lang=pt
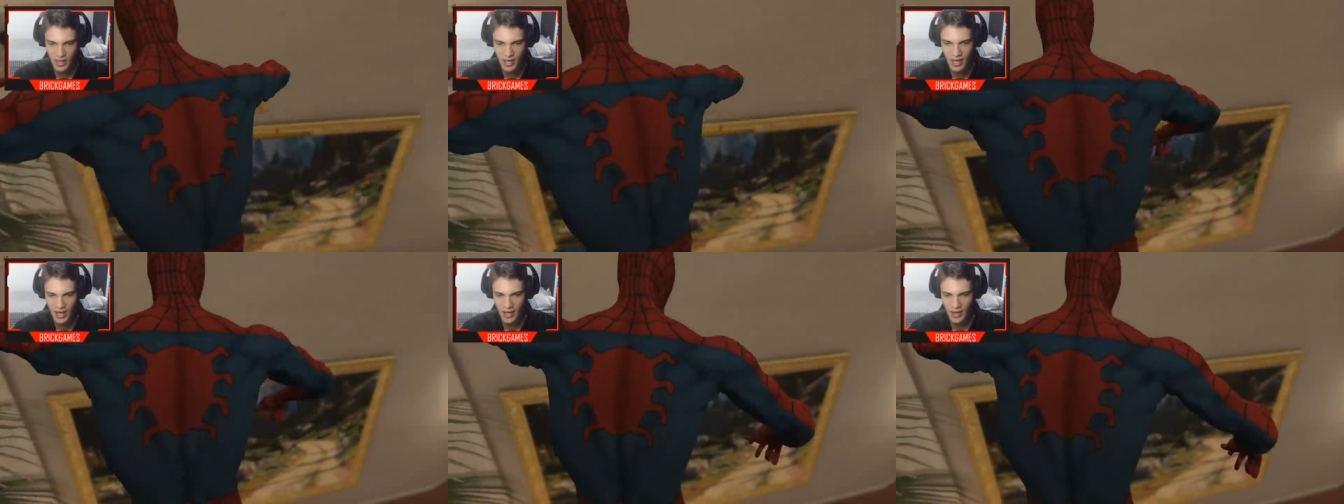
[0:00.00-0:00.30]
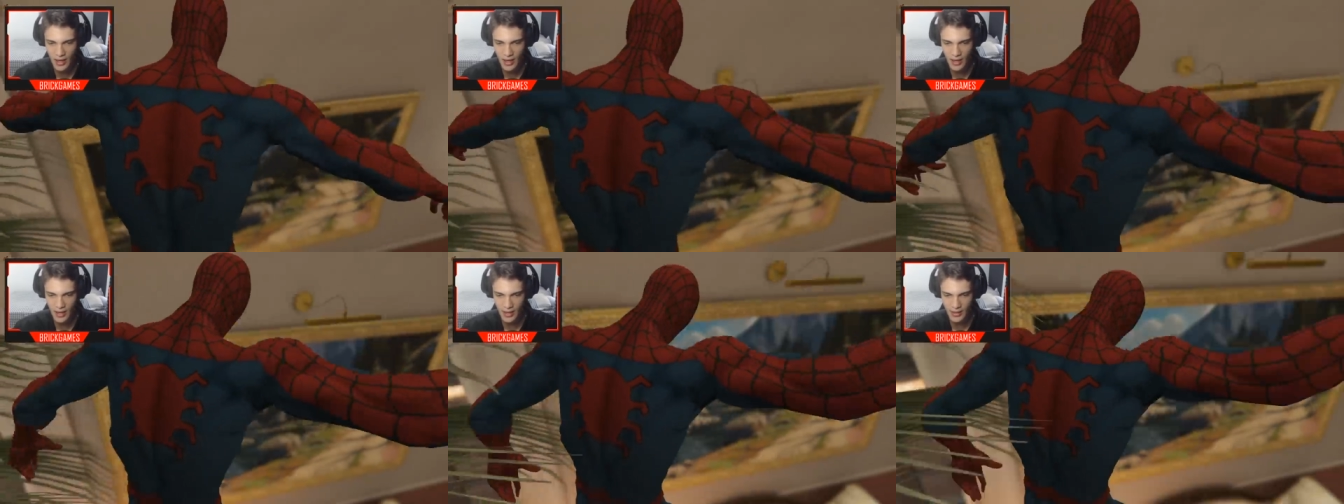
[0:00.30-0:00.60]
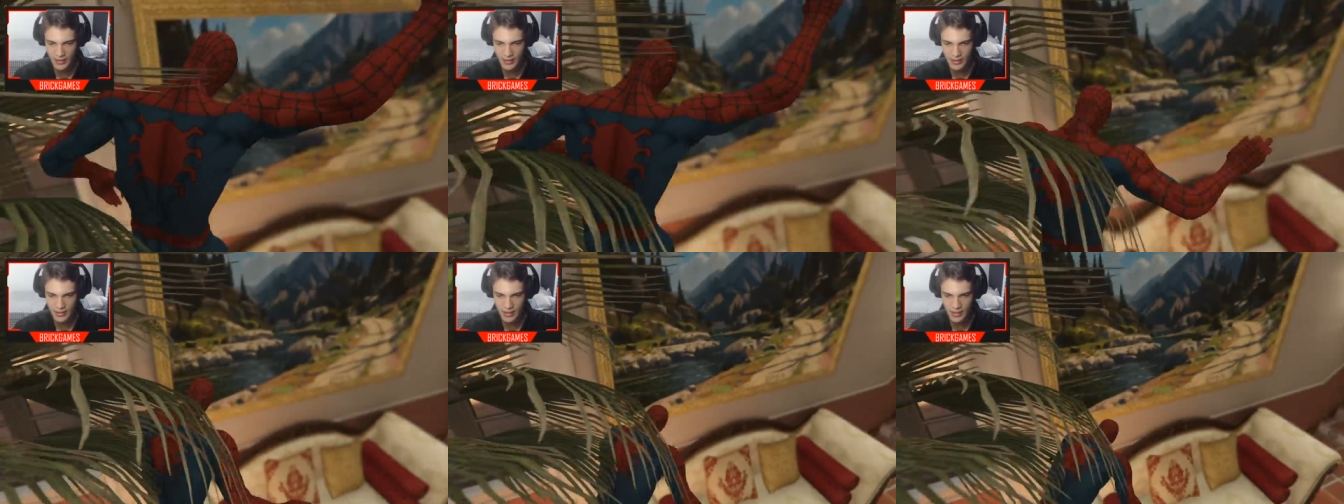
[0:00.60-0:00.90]
Ah,
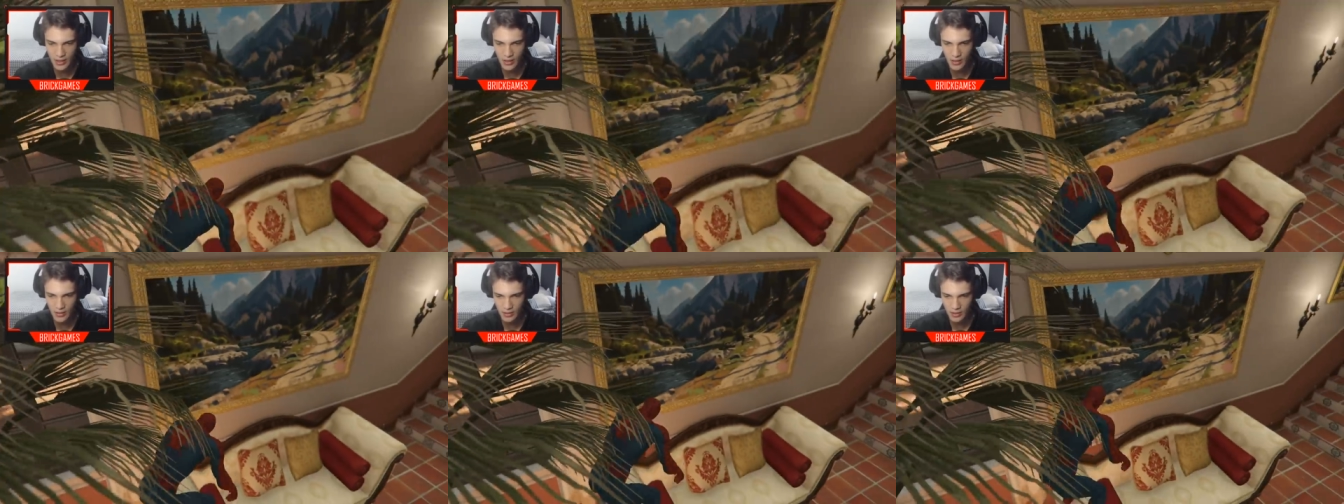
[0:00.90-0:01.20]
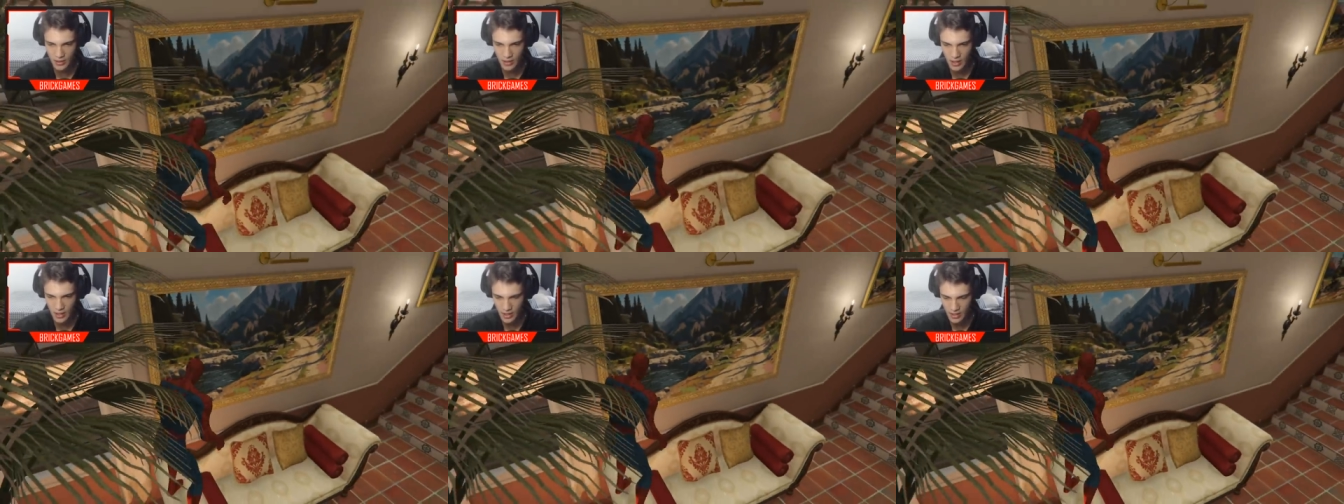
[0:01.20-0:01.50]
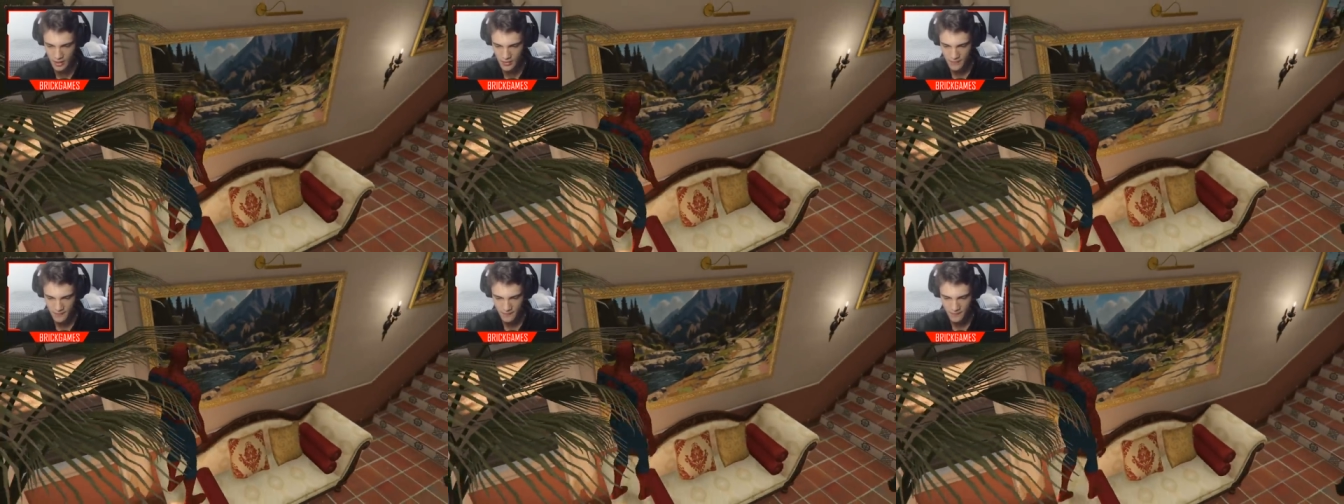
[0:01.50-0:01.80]
ah aqui, ok.
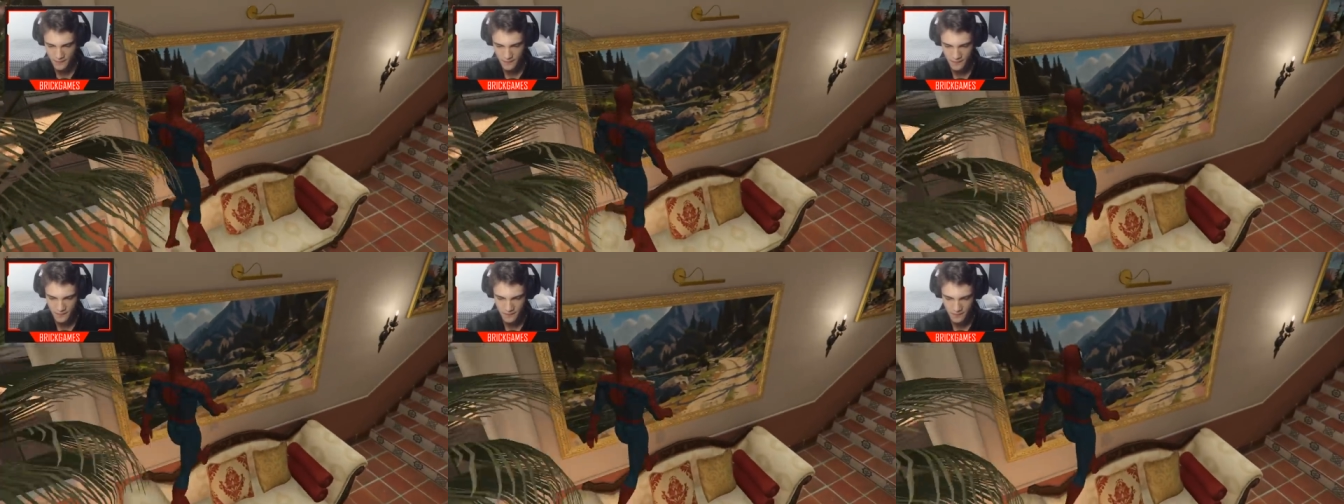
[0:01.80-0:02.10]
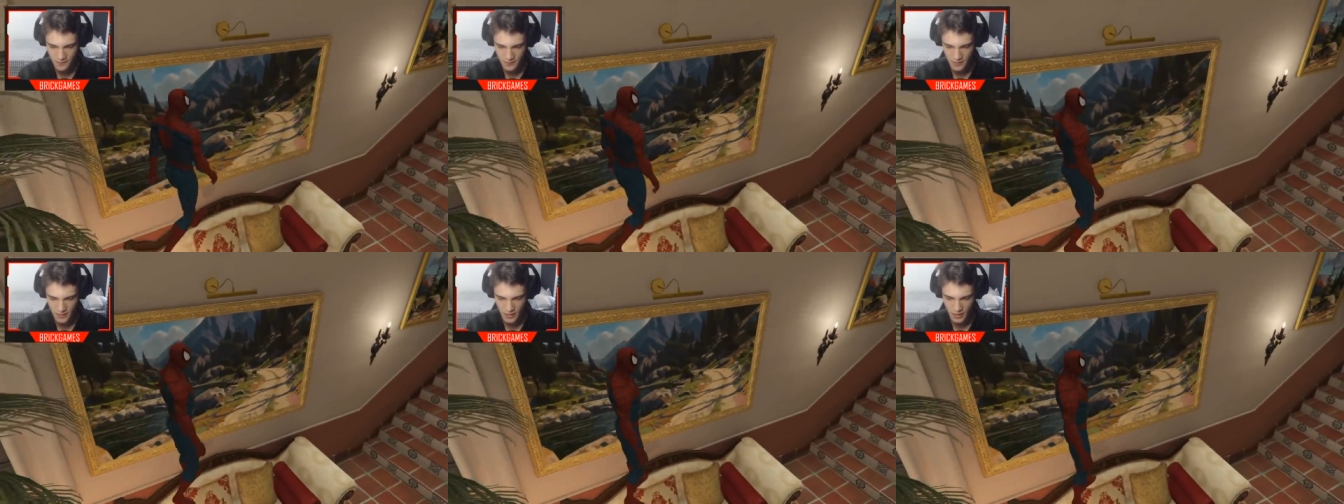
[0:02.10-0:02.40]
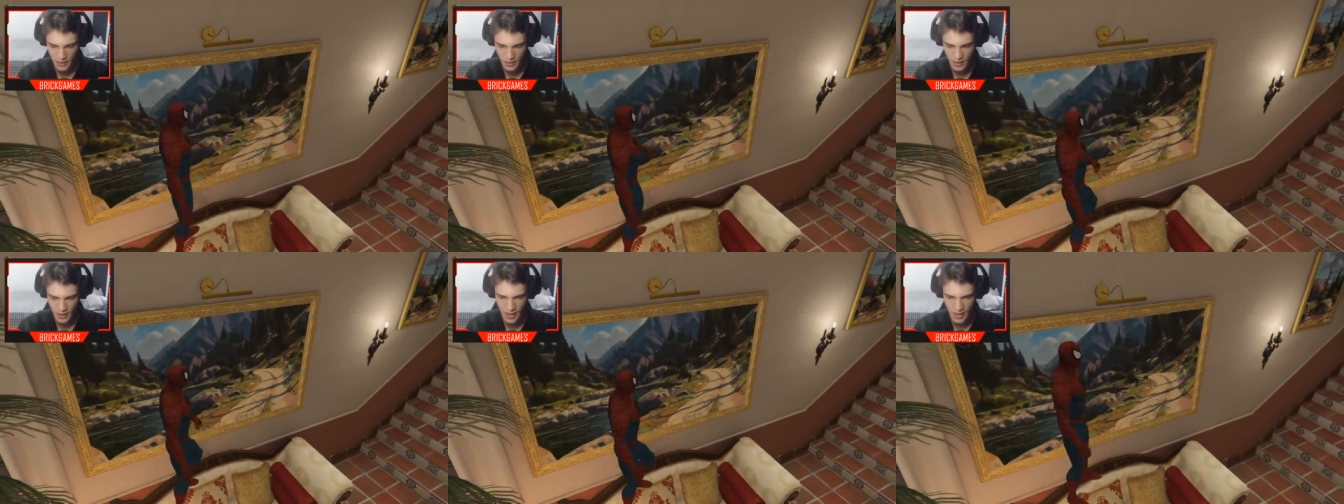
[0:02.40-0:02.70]

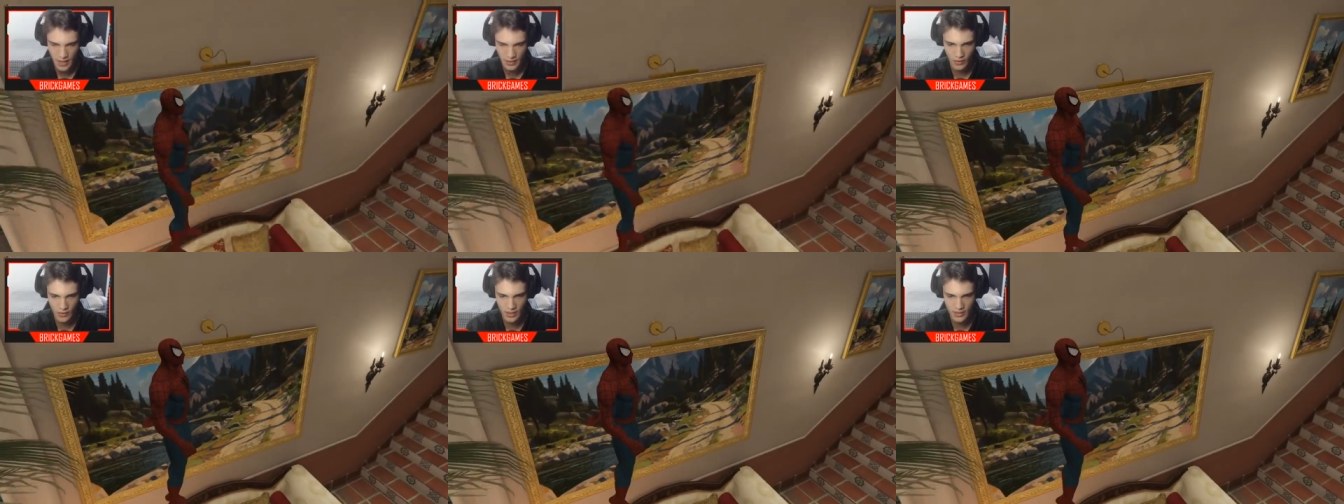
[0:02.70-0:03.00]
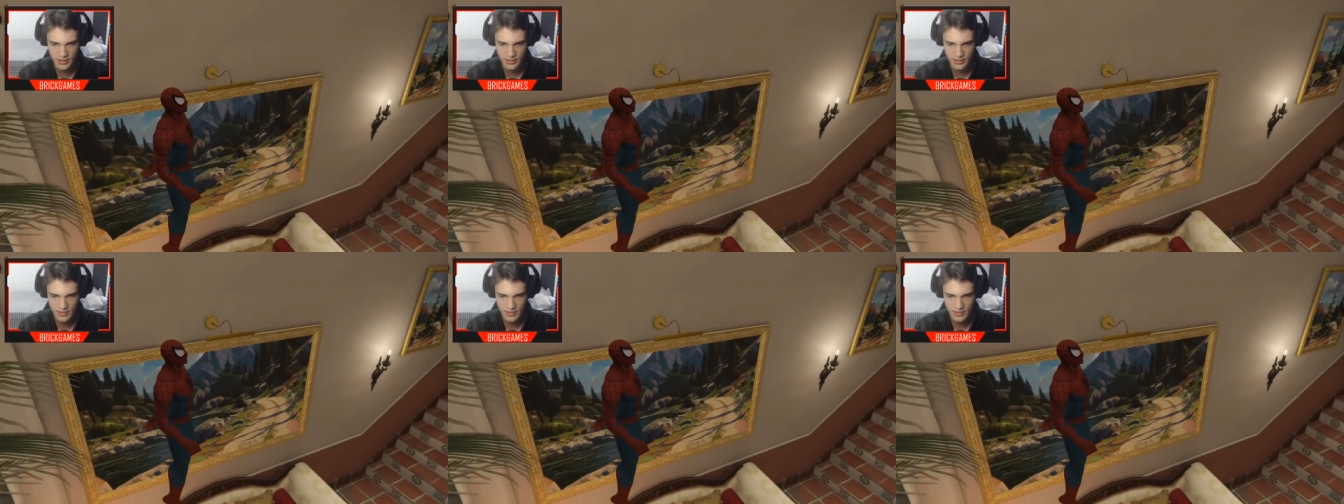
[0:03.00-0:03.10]
Ah, Agora...